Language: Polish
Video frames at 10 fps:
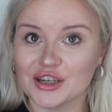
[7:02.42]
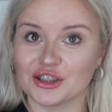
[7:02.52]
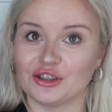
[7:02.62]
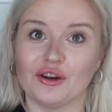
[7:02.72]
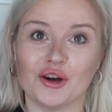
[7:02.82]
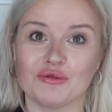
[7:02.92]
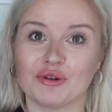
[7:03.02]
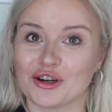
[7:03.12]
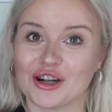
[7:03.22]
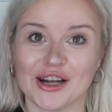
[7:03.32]
czy do
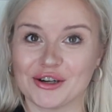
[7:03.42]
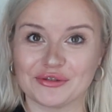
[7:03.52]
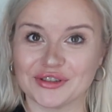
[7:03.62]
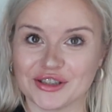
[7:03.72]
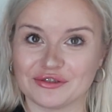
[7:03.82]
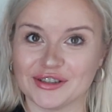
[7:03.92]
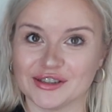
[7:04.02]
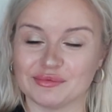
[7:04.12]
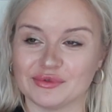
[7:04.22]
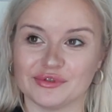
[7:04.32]
workerów. Też
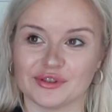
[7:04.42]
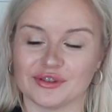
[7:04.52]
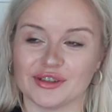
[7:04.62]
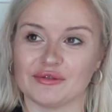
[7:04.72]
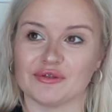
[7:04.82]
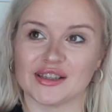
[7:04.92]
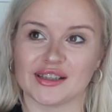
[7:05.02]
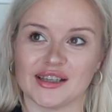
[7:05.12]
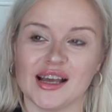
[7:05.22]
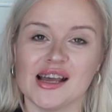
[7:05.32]
fajnie by wyglądało
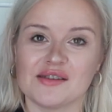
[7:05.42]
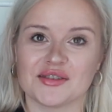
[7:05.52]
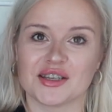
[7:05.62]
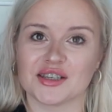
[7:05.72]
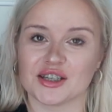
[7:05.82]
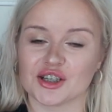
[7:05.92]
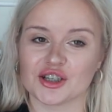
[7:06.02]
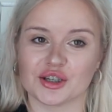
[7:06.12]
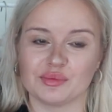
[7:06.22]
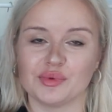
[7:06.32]
takich, wiecie,
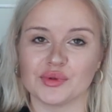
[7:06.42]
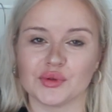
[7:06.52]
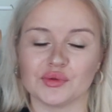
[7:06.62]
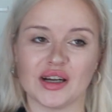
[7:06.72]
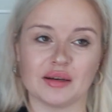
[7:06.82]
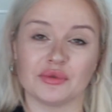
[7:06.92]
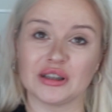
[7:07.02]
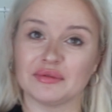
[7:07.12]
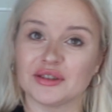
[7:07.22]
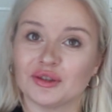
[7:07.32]
cięższych butów, albo
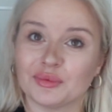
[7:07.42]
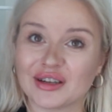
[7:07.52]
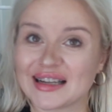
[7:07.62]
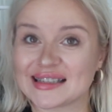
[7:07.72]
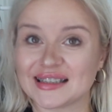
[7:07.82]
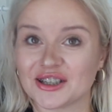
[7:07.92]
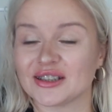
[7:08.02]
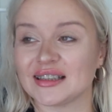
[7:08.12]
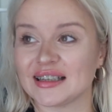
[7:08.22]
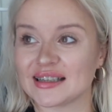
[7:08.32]
nawet do mokasyn
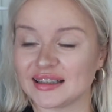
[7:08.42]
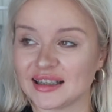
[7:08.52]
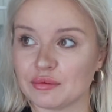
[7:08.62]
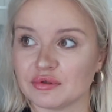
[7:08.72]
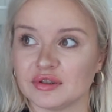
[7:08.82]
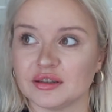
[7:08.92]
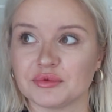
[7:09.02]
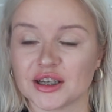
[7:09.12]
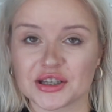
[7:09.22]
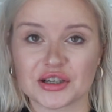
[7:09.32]
jeszcze teraz na takie
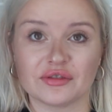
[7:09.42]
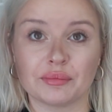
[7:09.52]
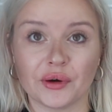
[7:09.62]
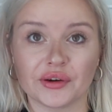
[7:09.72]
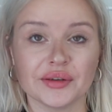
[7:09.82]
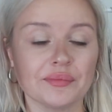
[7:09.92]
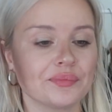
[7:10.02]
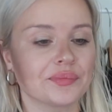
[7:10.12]
przejściowe pory. E,